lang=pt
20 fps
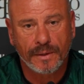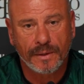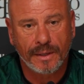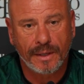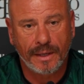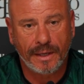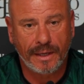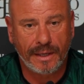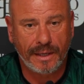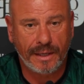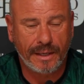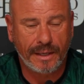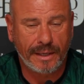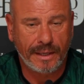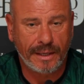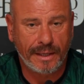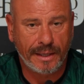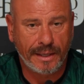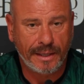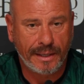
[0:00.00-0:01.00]

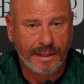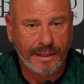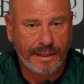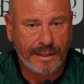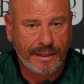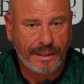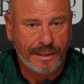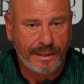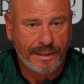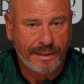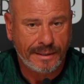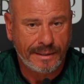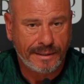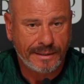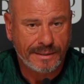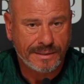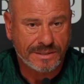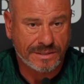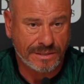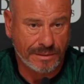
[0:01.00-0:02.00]
Uh,
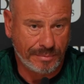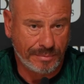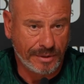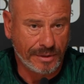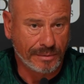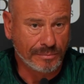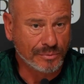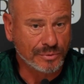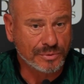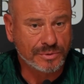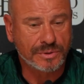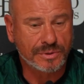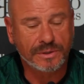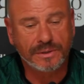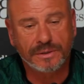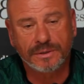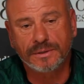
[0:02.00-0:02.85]
sabemos uh,